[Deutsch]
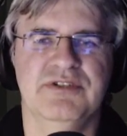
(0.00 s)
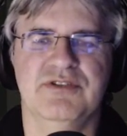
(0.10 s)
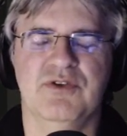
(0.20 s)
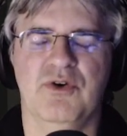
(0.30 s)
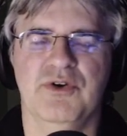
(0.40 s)

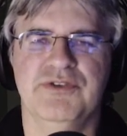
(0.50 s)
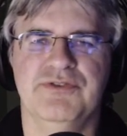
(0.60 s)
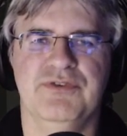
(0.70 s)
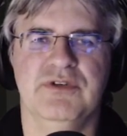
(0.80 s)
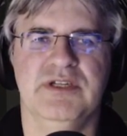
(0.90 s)
dieses
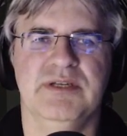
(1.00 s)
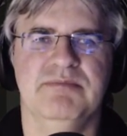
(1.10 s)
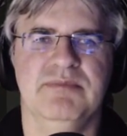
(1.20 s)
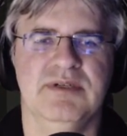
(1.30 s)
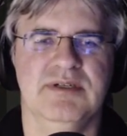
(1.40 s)
Geräusch von
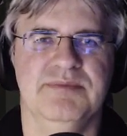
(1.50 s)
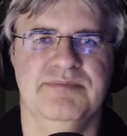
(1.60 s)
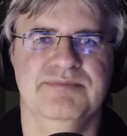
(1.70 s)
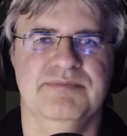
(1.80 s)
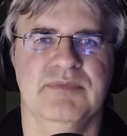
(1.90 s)
dem,
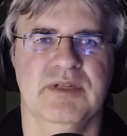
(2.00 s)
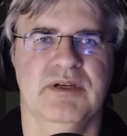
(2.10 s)
ähm,